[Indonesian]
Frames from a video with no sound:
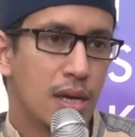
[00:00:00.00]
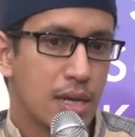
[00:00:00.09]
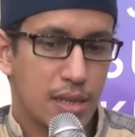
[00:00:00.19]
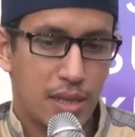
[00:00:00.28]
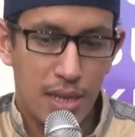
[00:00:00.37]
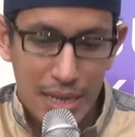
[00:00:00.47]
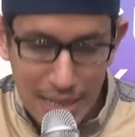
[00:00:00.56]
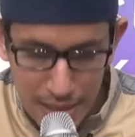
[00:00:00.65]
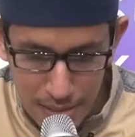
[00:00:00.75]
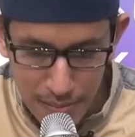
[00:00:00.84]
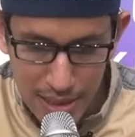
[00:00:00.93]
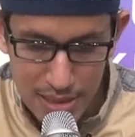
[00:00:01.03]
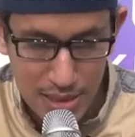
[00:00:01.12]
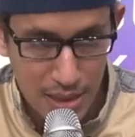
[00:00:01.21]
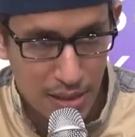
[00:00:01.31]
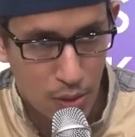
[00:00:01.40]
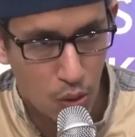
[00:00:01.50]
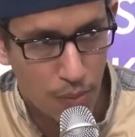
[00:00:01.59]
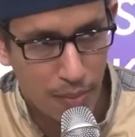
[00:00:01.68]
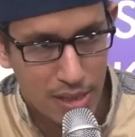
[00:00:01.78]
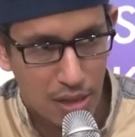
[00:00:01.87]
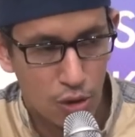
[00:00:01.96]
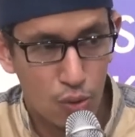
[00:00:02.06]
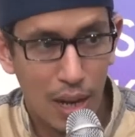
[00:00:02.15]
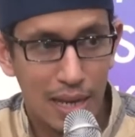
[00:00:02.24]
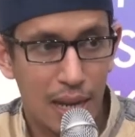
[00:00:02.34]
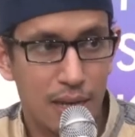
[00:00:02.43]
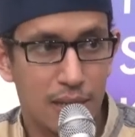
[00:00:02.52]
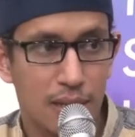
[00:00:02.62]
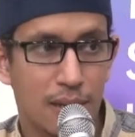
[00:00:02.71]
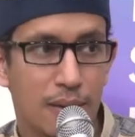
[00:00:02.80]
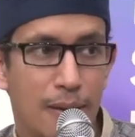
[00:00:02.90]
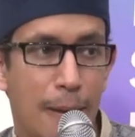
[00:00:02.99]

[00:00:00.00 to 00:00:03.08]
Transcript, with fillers: Ketika Maisaroh, Maisaroh itu laki-laki ya